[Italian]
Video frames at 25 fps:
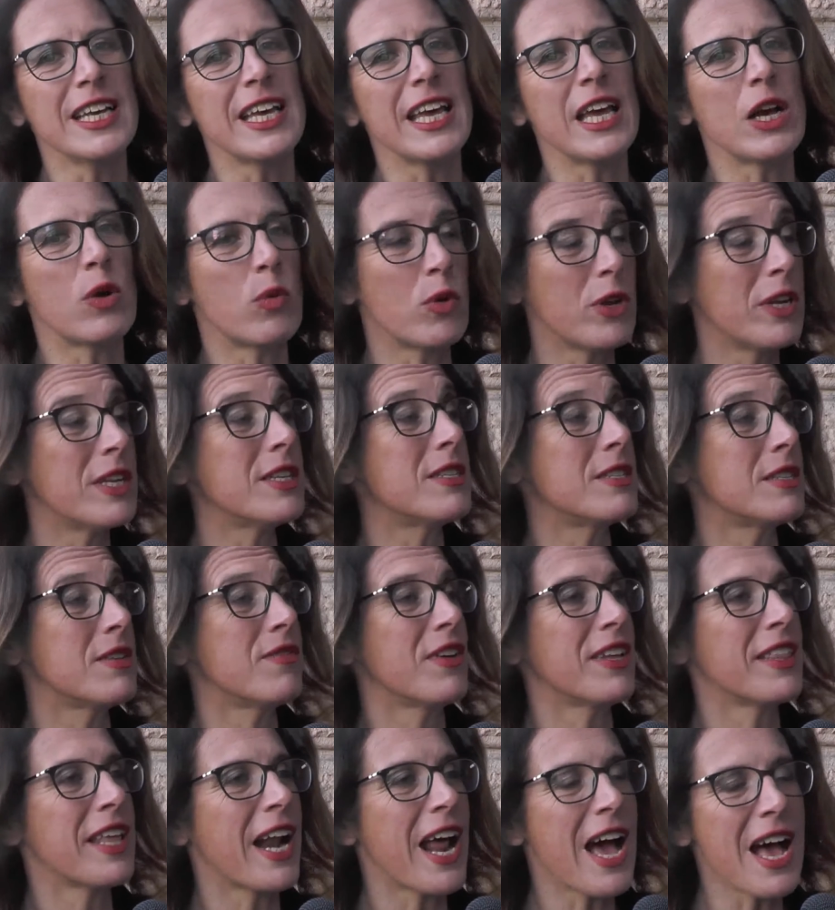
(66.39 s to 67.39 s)
e quindi si
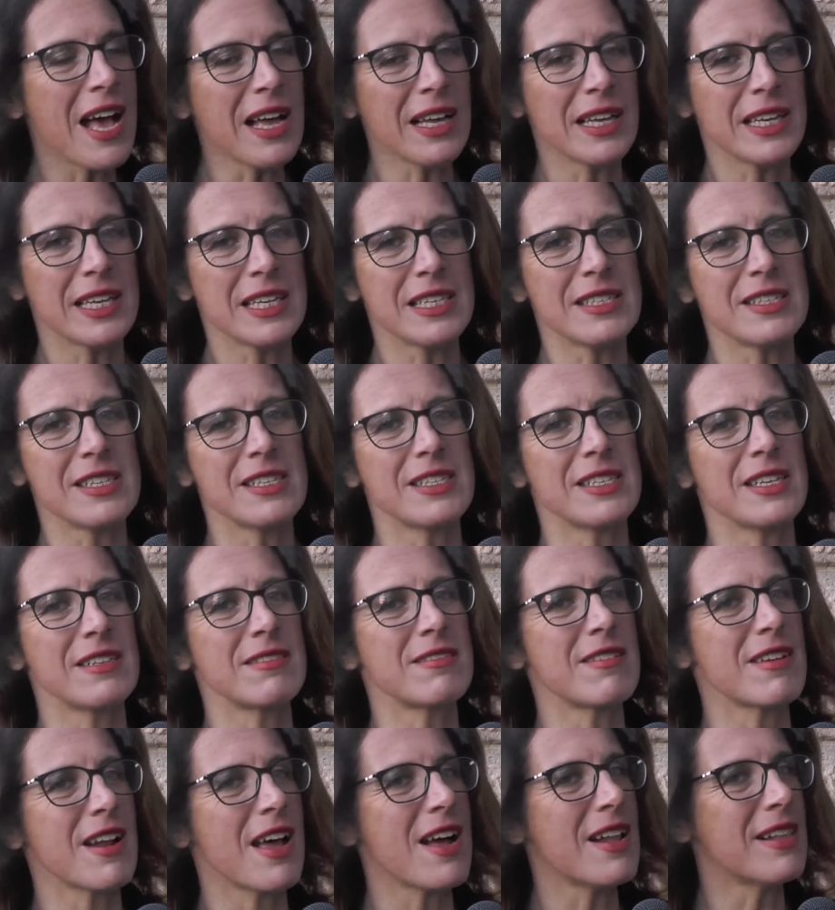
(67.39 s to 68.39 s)
vedrà e si
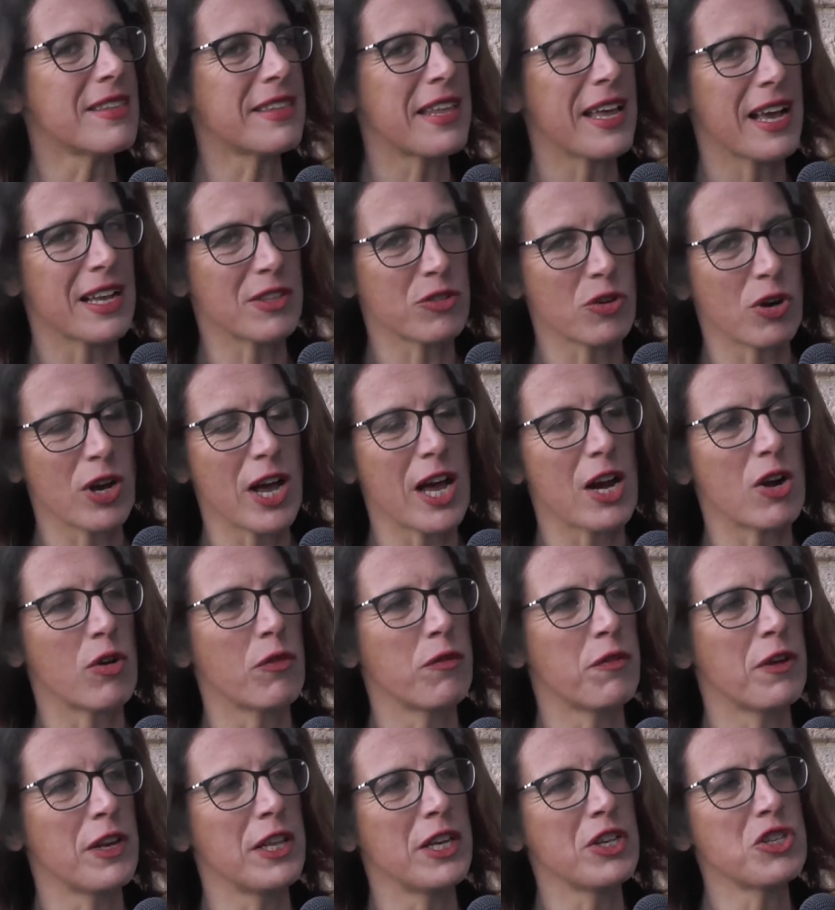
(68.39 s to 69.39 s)
sentirà il Teatro
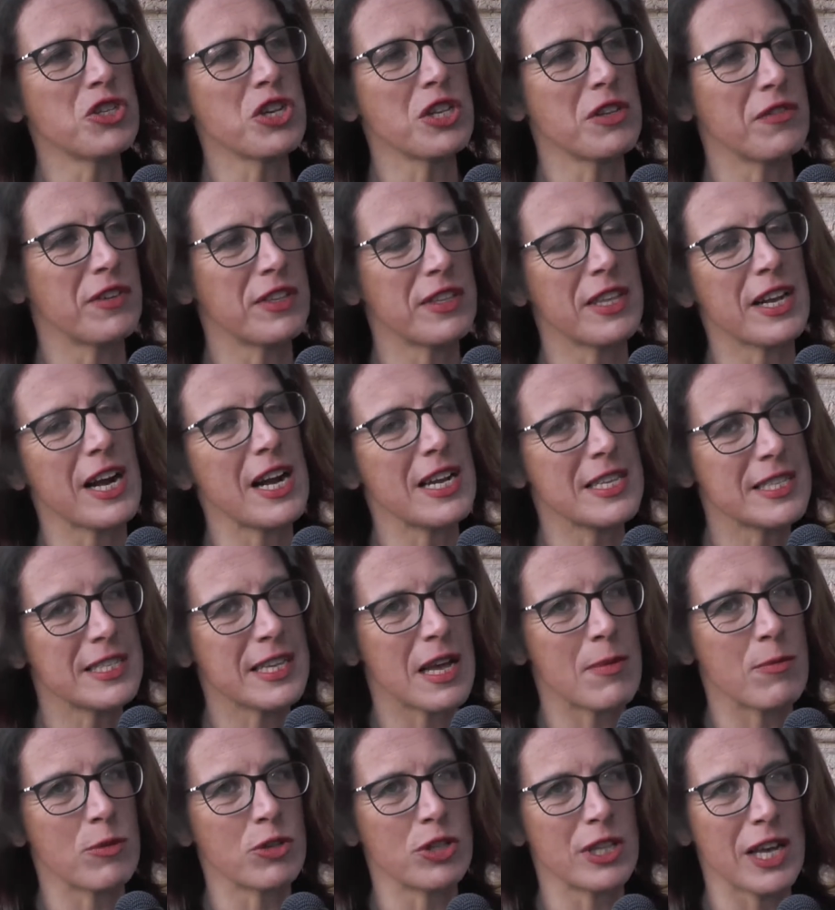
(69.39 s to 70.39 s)
Carlo Felice diventerà
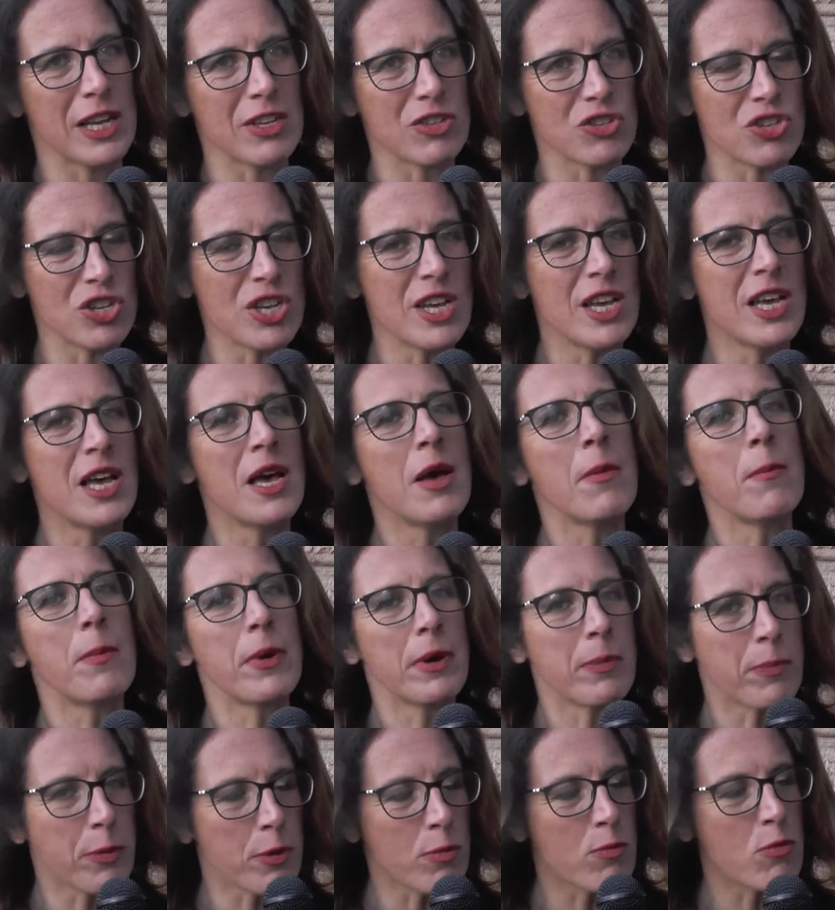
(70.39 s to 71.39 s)
l'escamotage
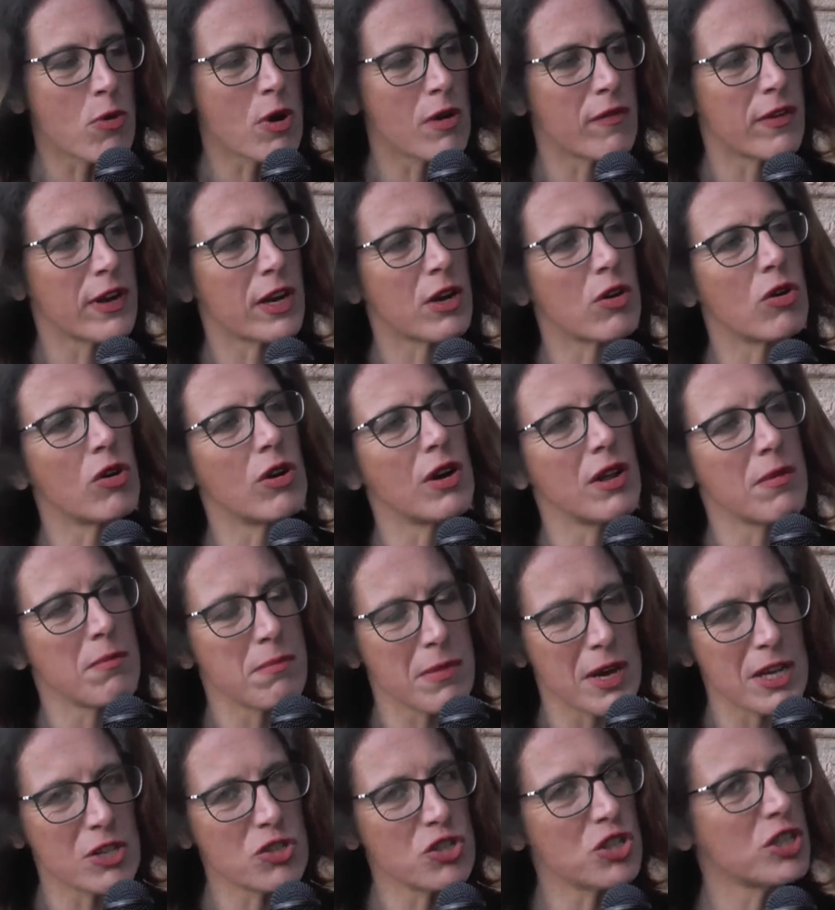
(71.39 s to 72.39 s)
per promuovere con le
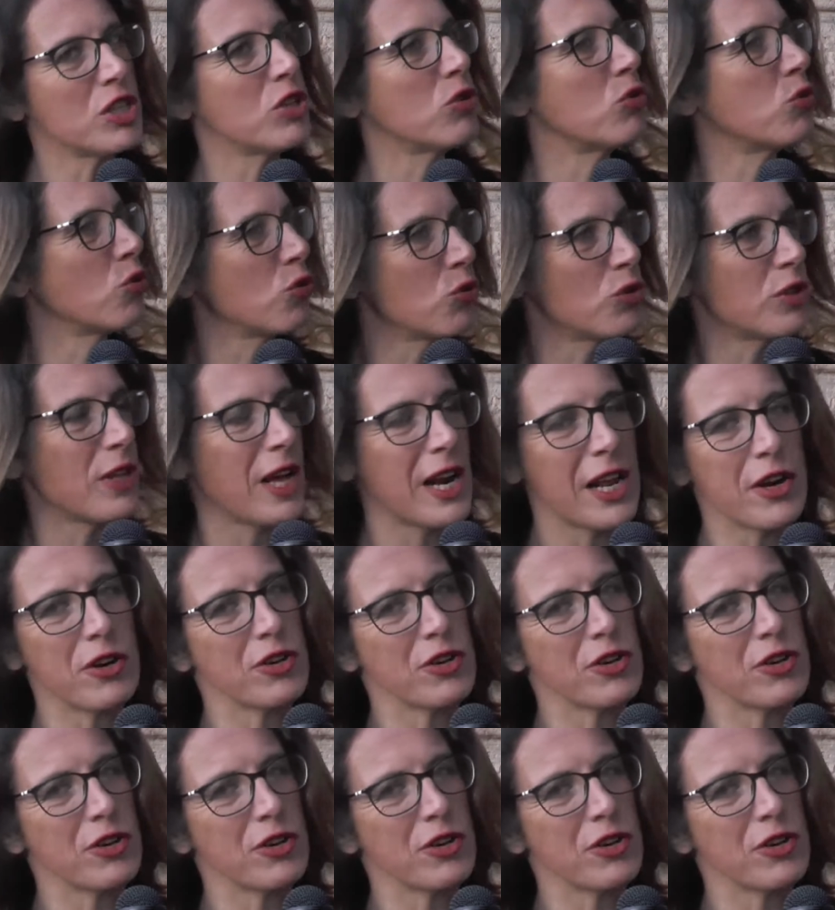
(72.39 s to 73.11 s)
immagini tutta la